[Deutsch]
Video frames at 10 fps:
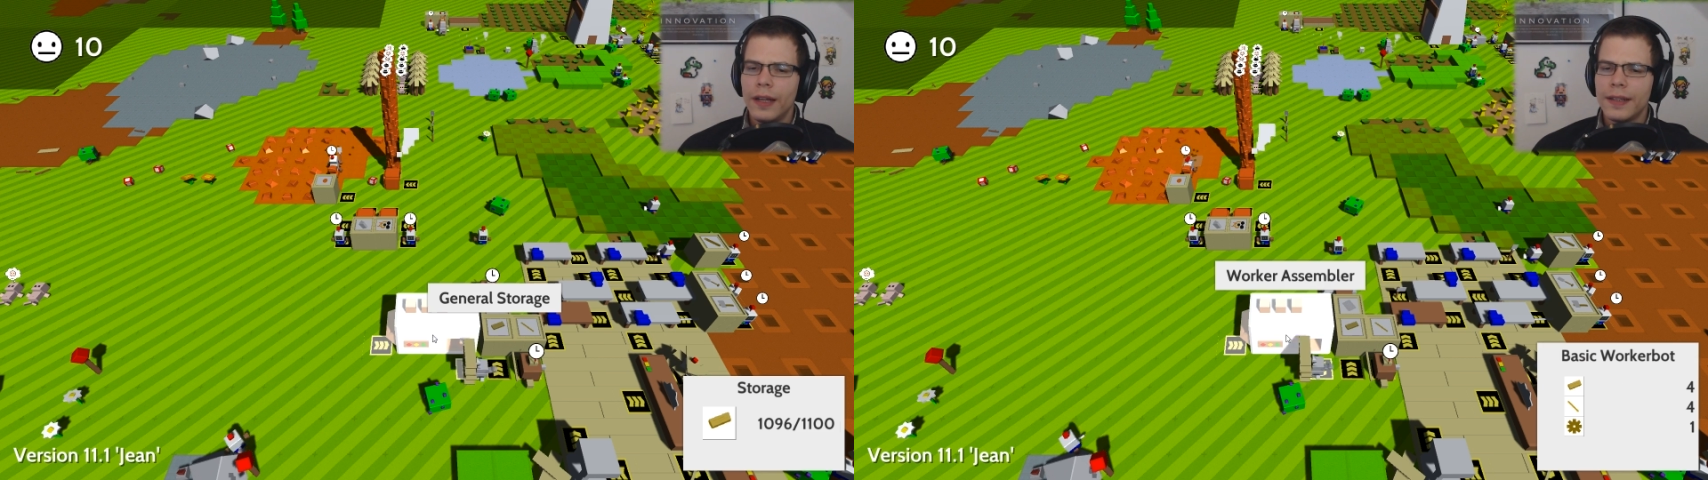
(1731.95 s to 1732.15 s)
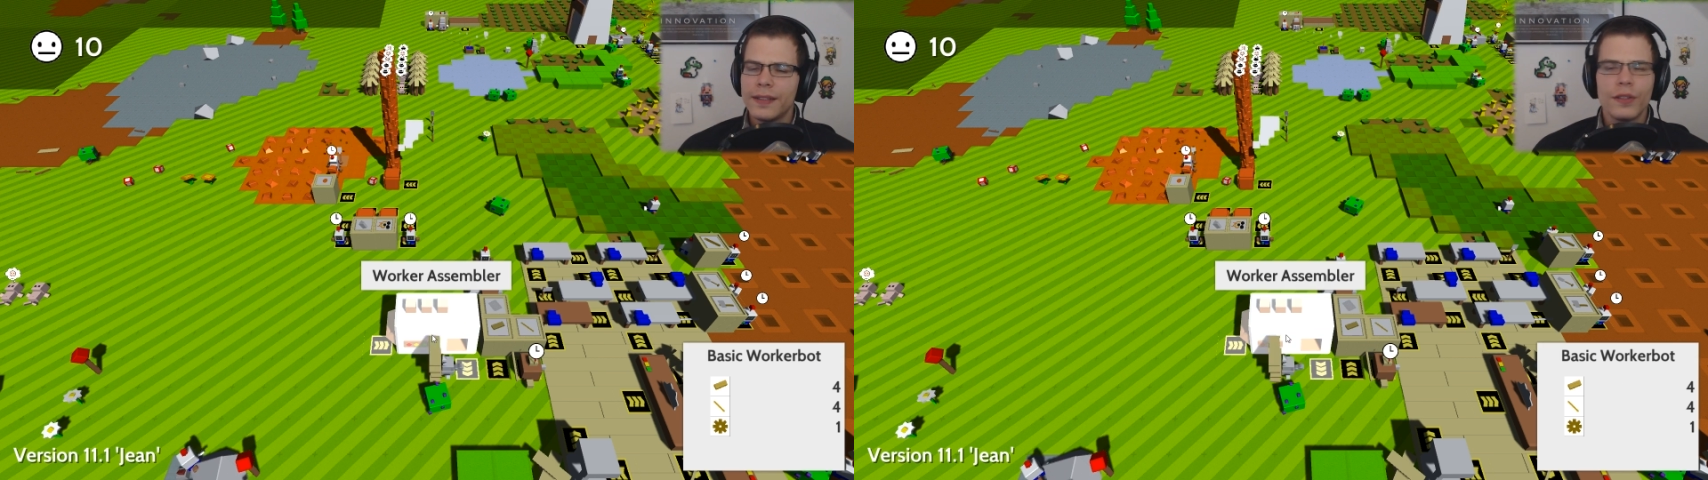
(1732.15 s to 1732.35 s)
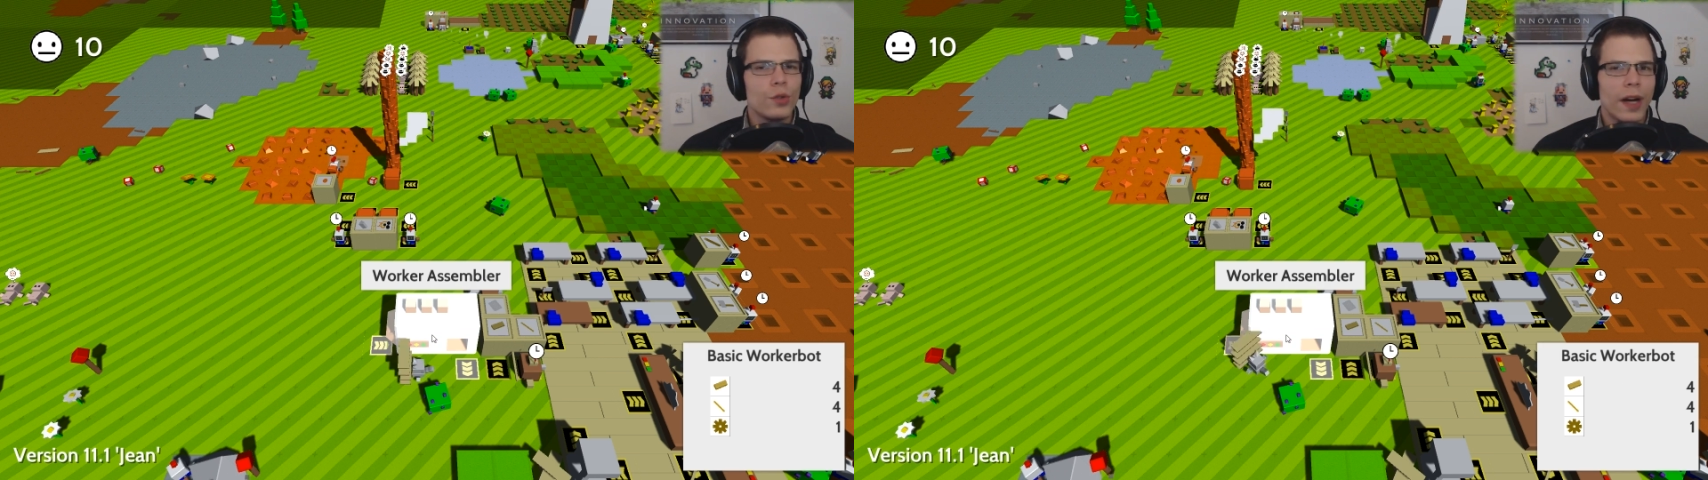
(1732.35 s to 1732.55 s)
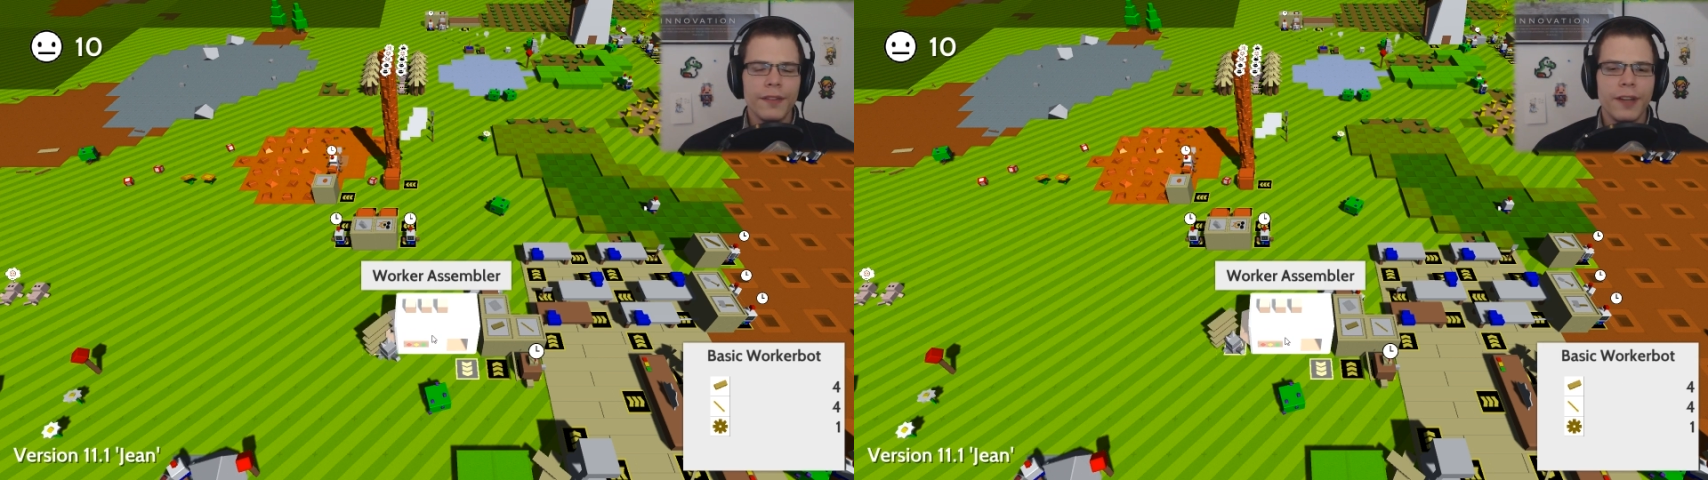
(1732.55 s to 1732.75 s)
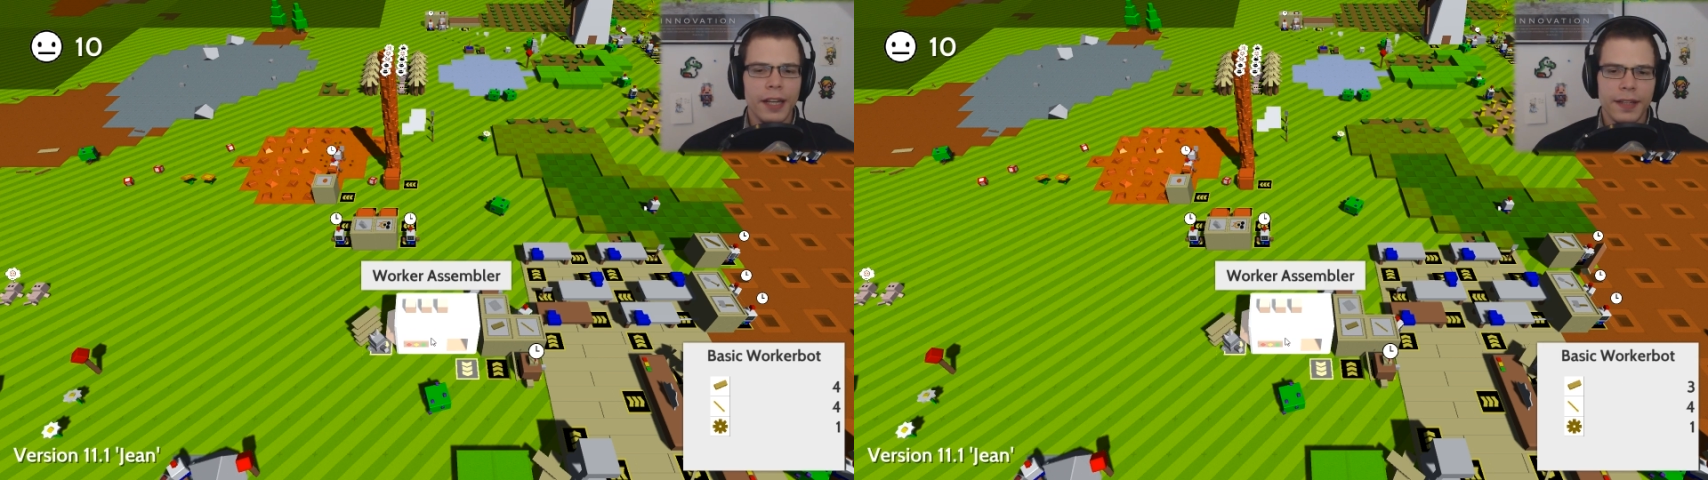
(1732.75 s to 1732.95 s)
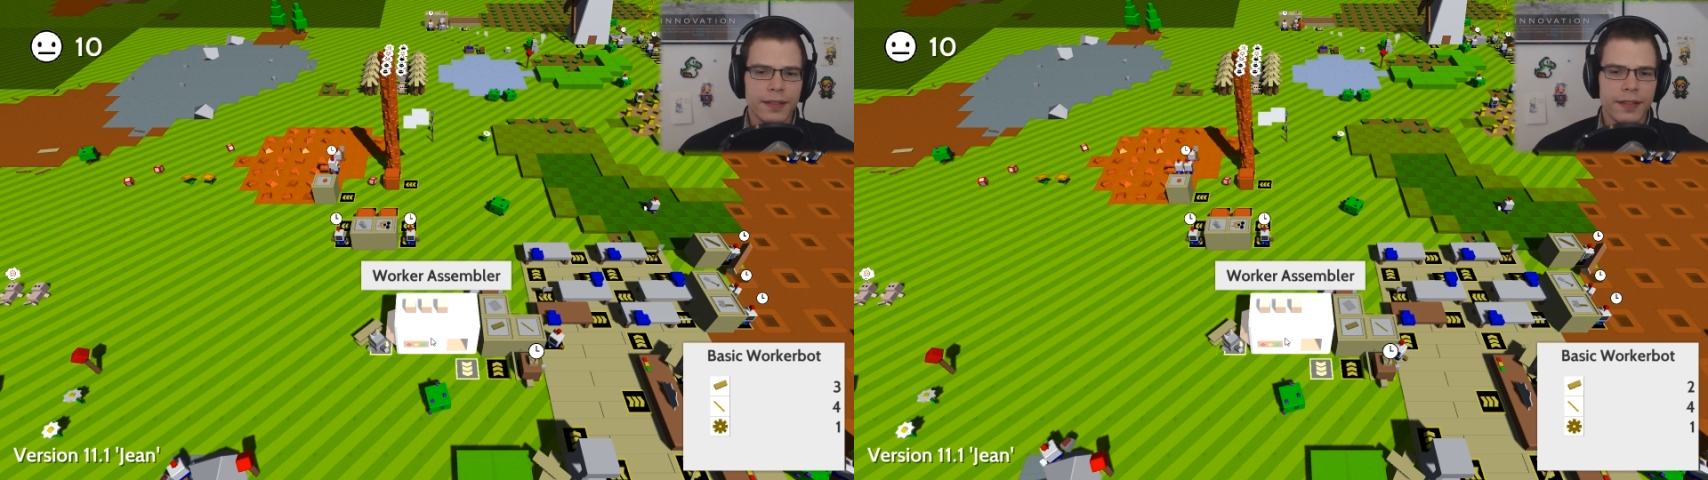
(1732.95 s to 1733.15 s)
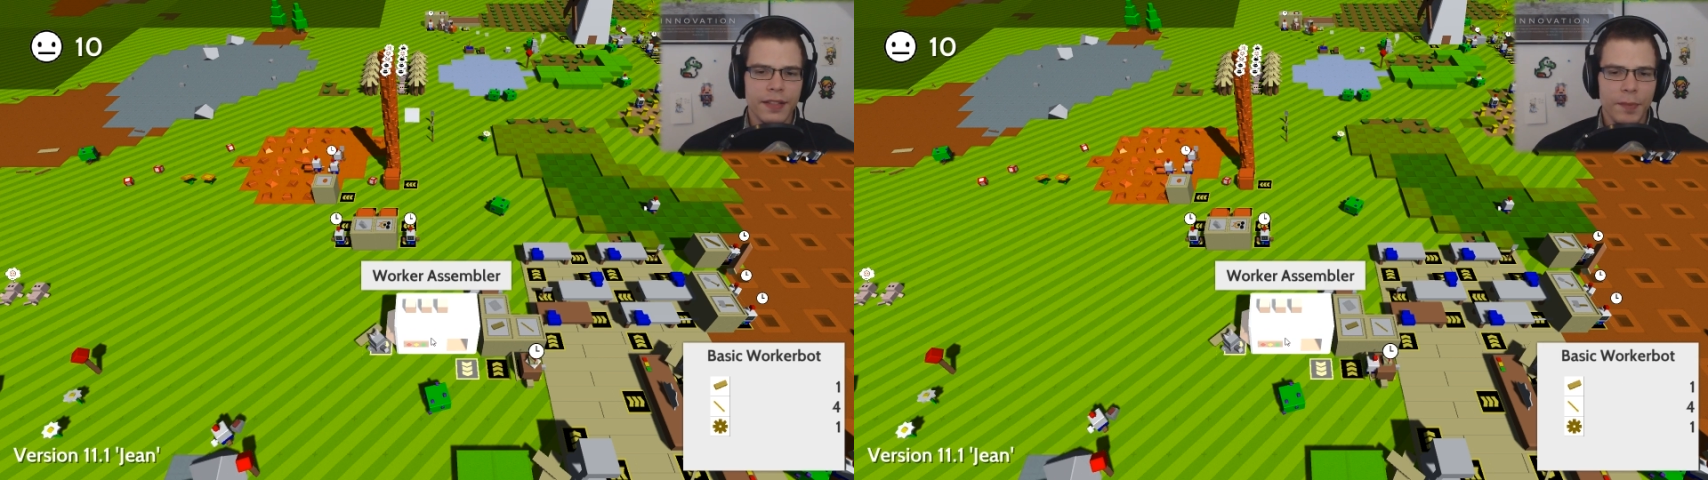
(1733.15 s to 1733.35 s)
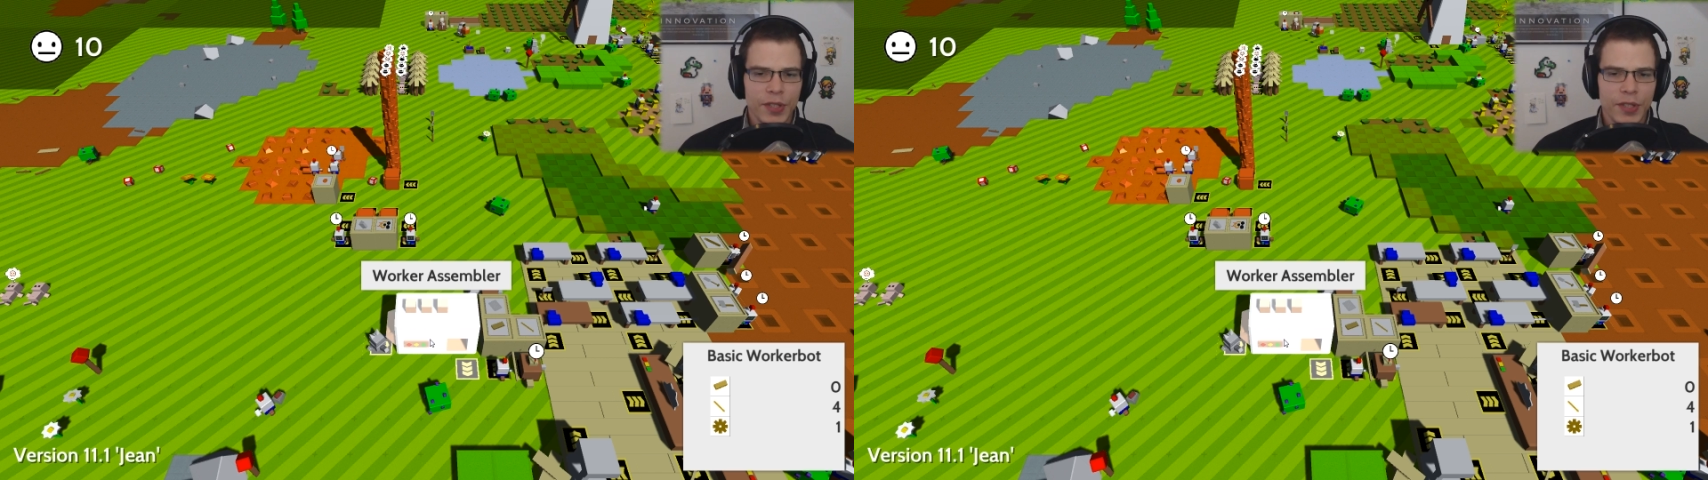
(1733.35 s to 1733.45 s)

Es ist zu anfällig, das System.